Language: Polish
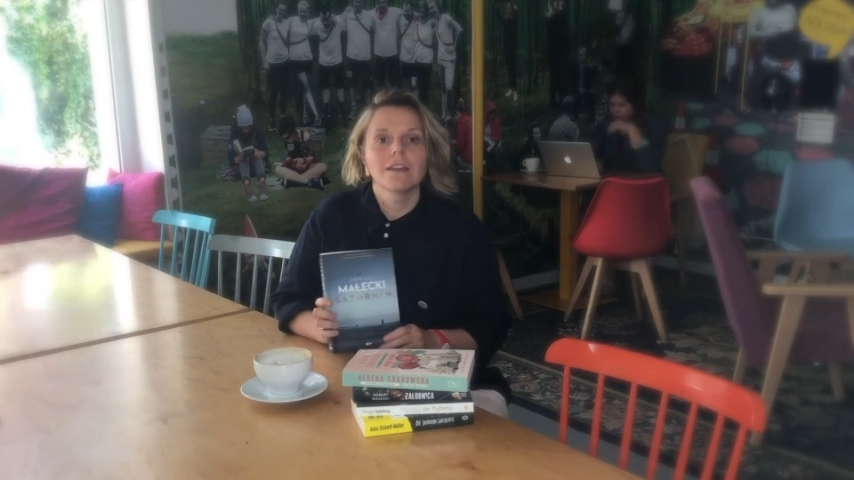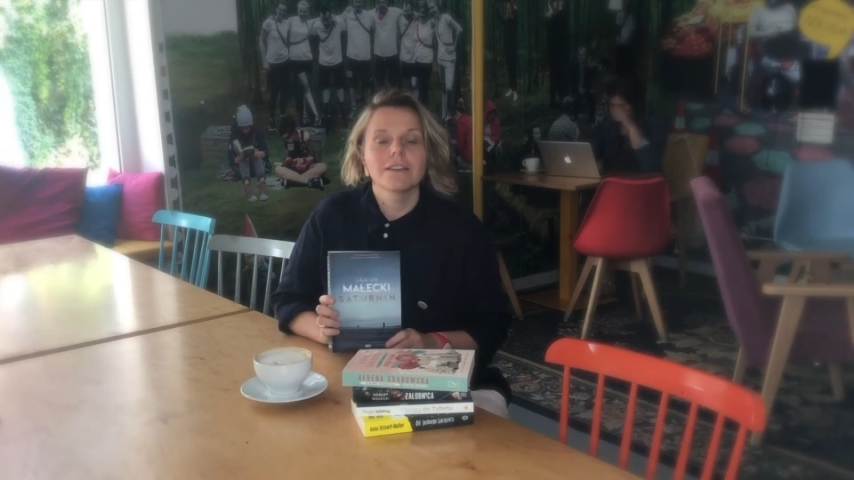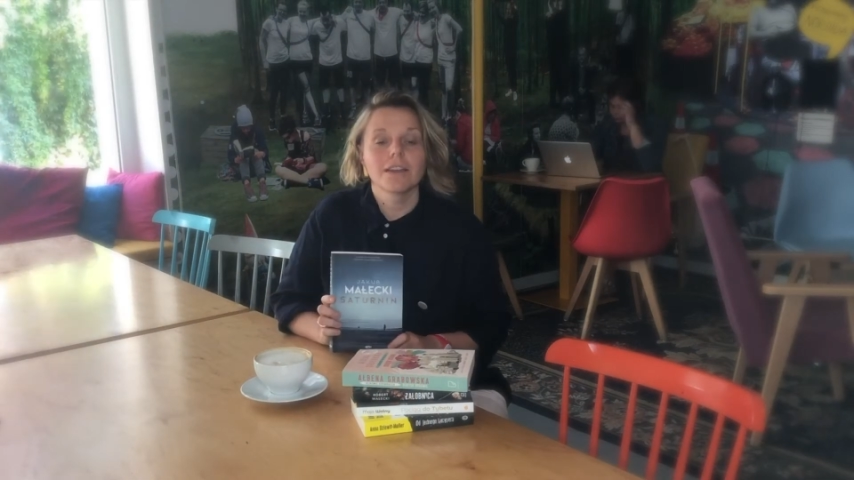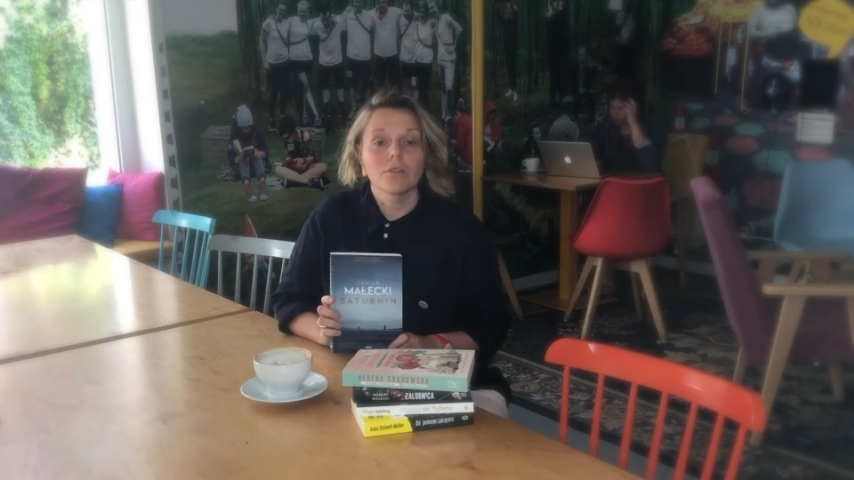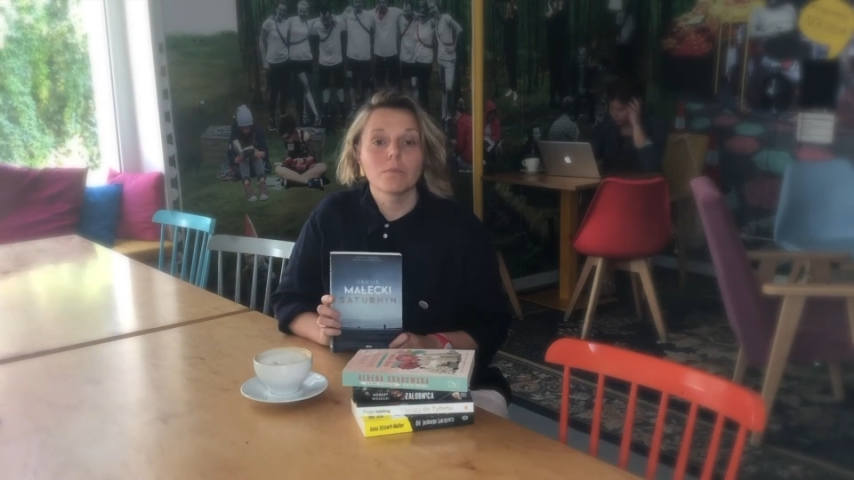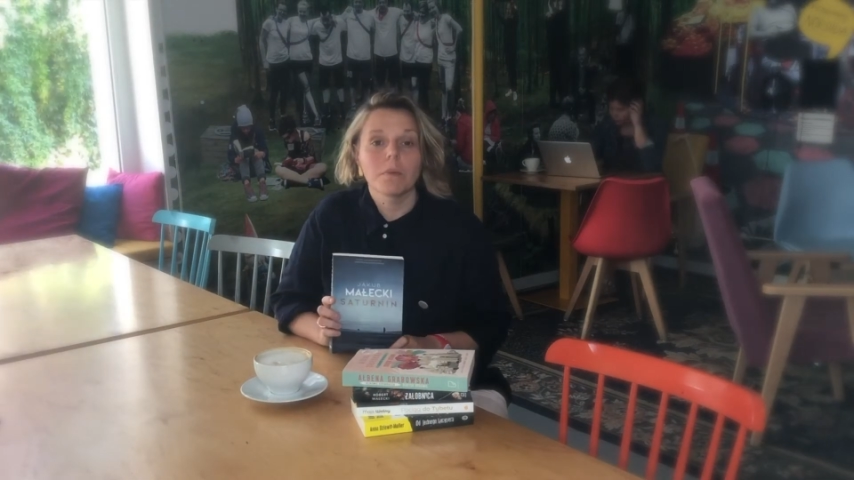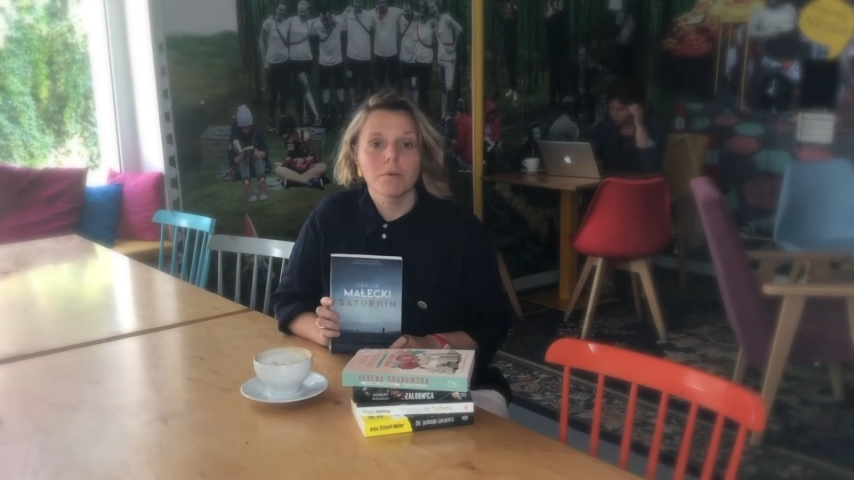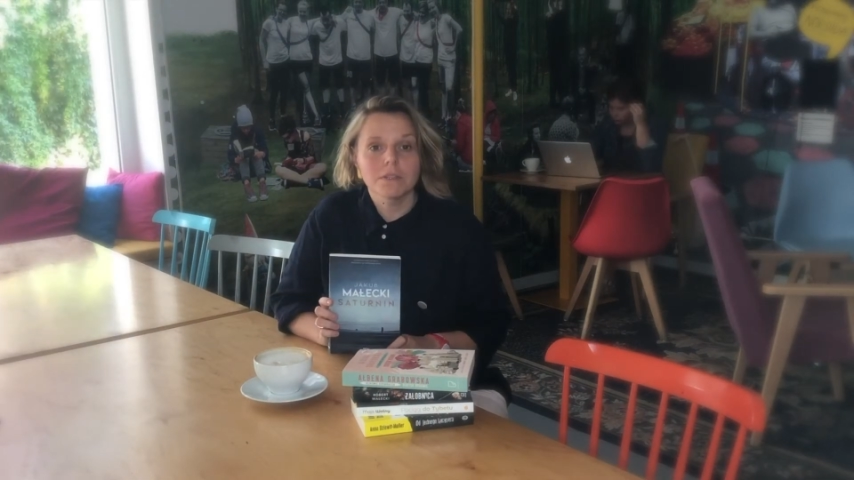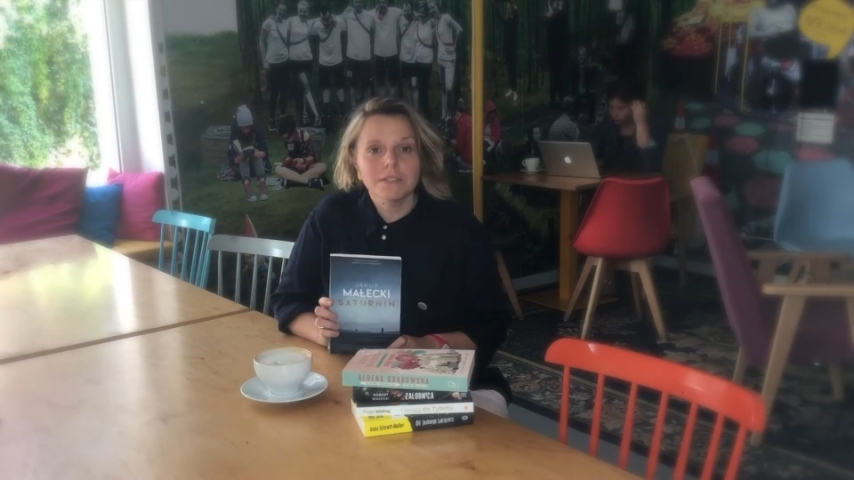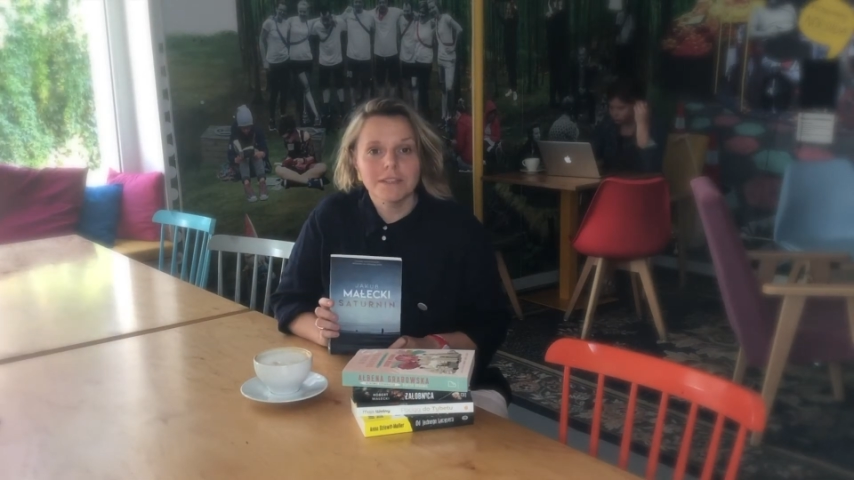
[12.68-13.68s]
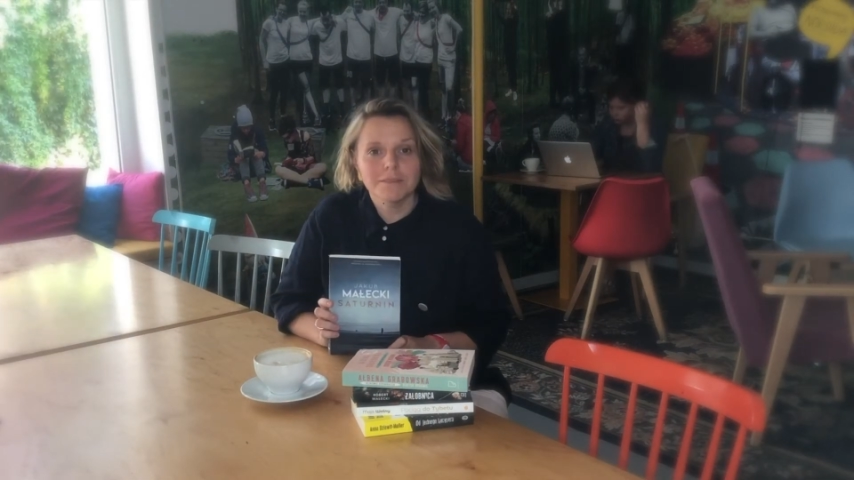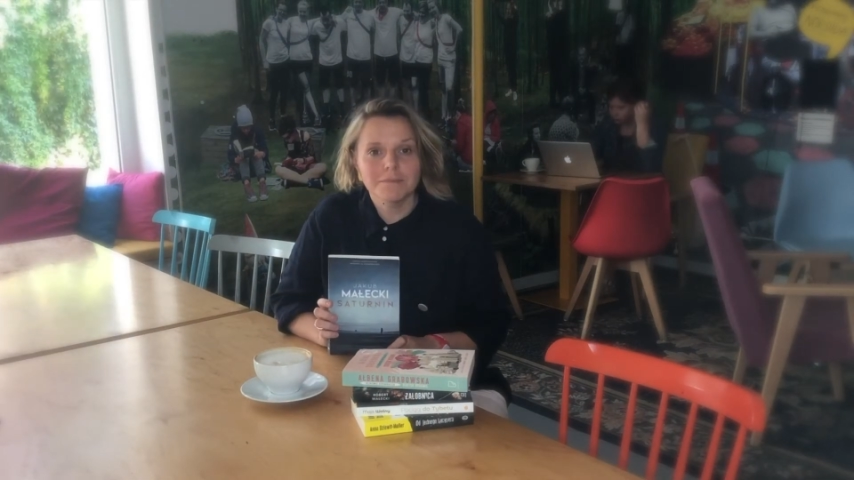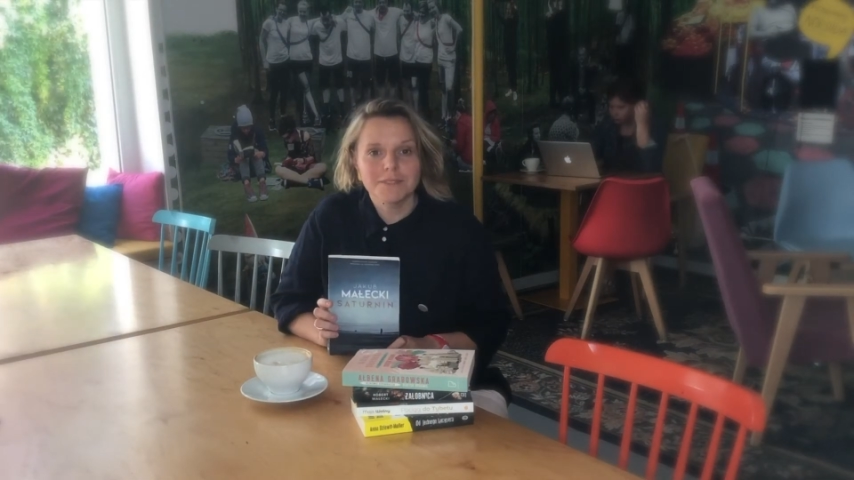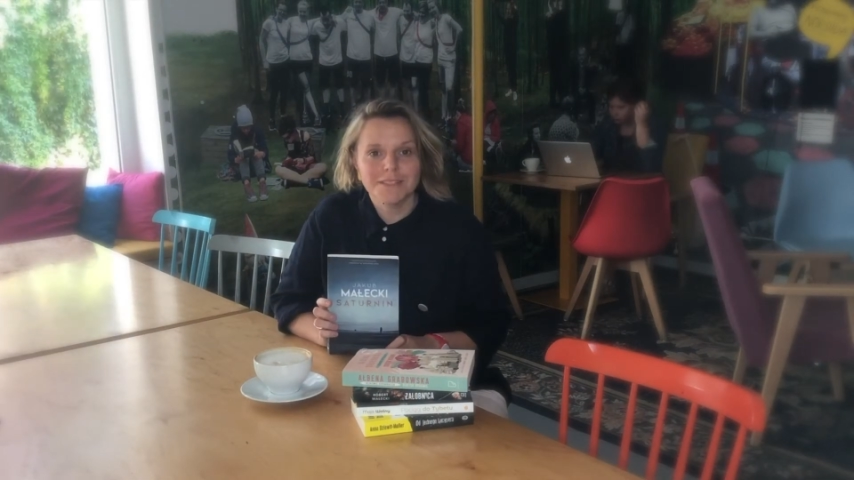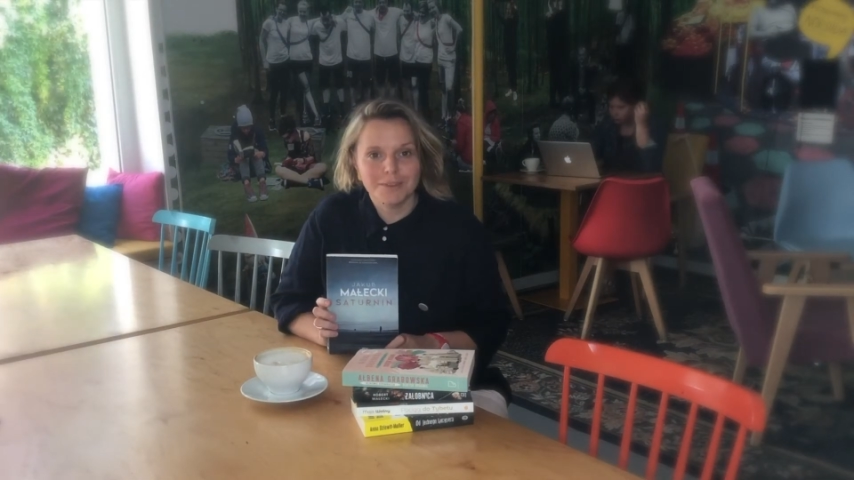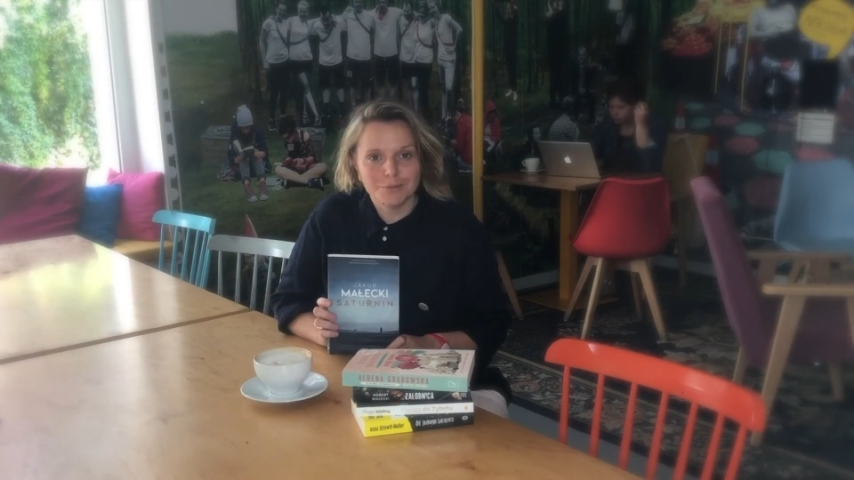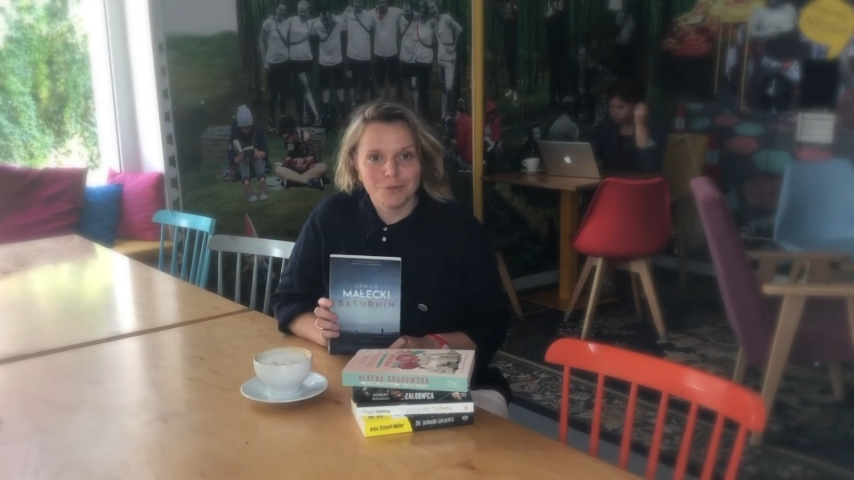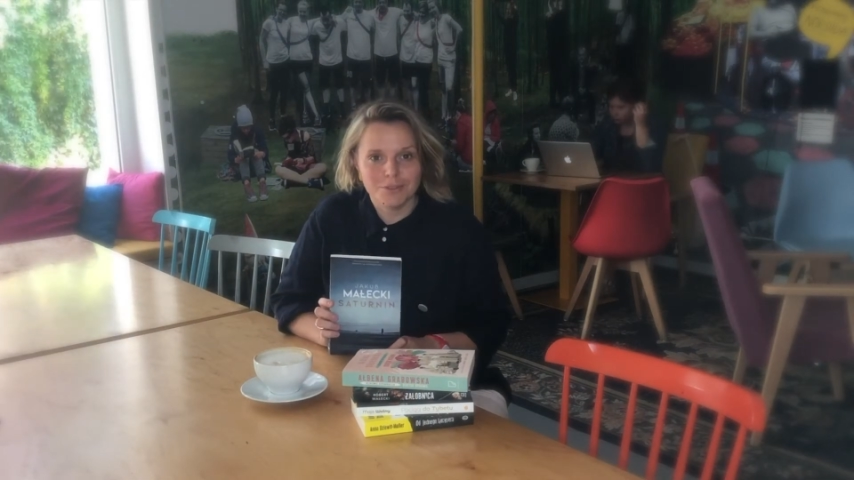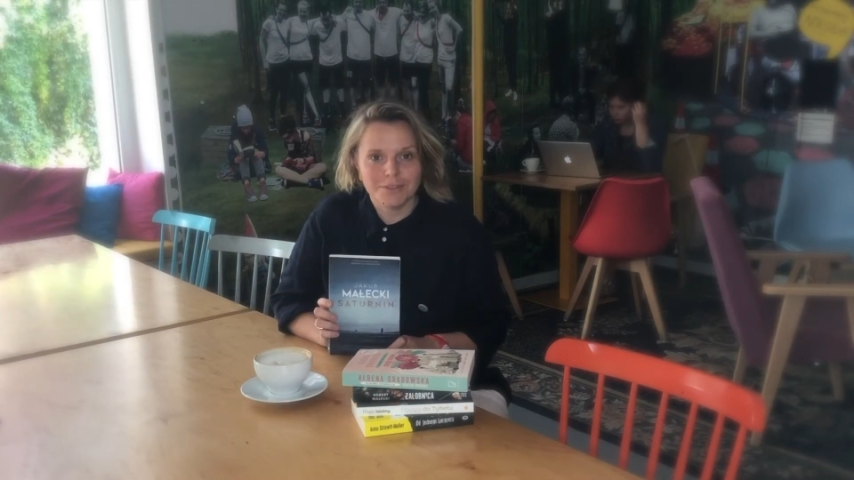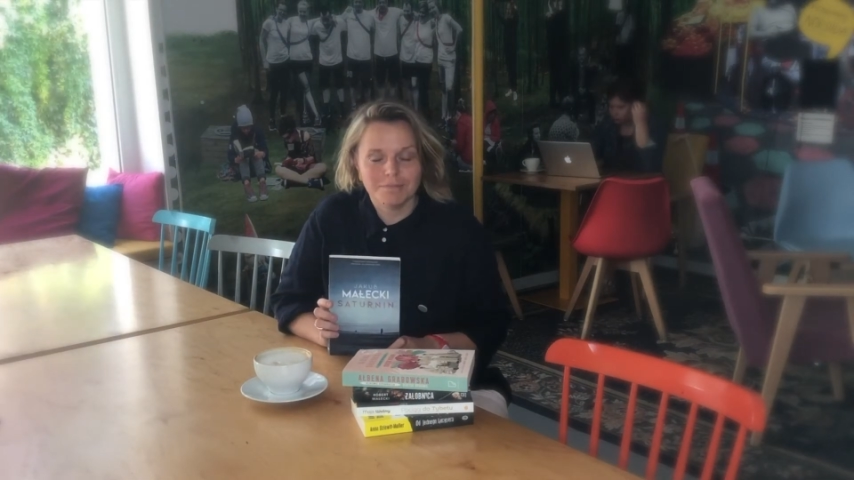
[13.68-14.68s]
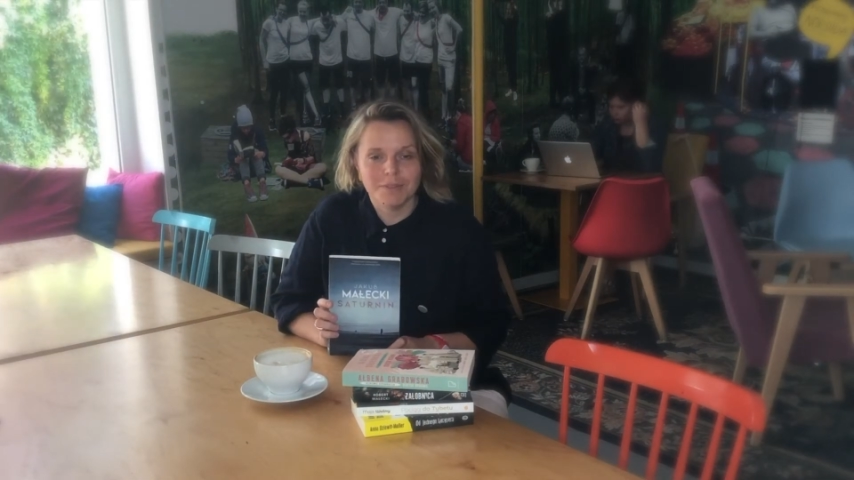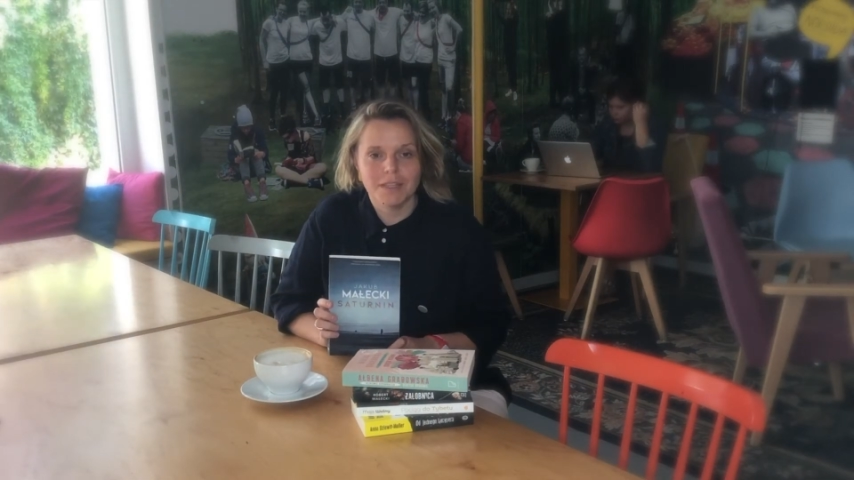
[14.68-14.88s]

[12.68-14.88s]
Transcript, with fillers: Jakub Małecki, Saturnin.